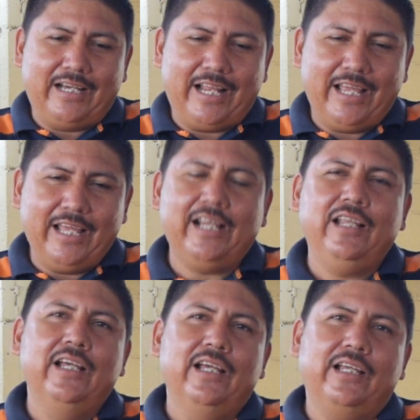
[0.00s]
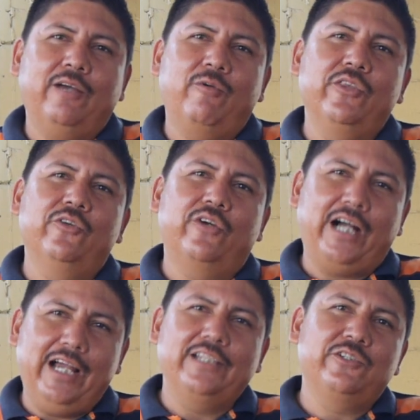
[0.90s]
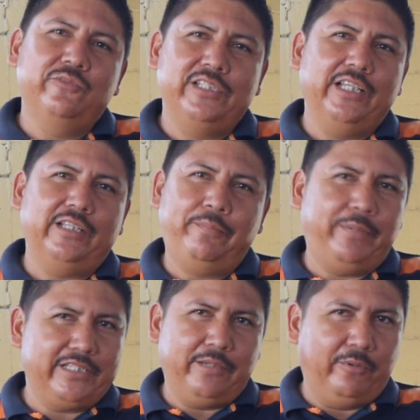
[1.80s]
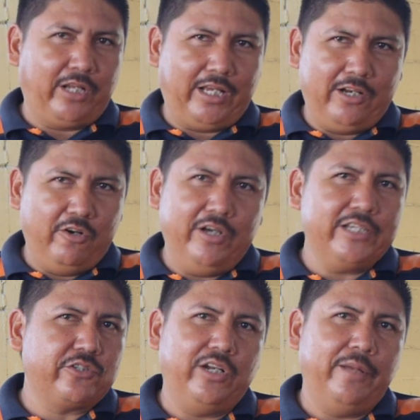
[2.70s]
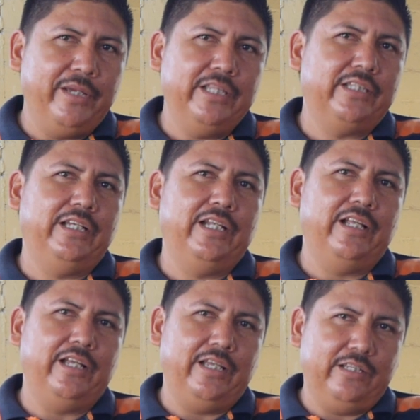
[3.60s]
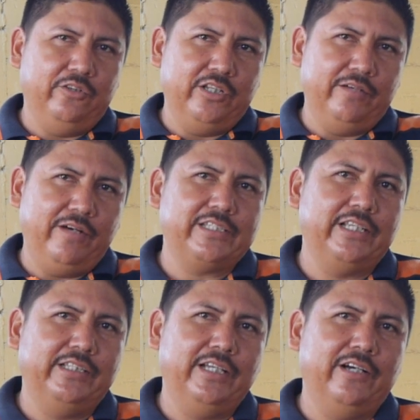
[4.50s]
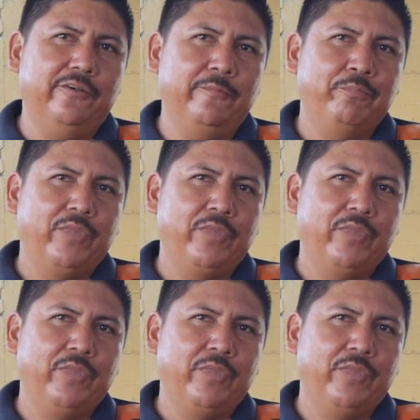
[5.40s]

creer que cuando caen suficientes peces, porque no es solamente en donde va Santiago,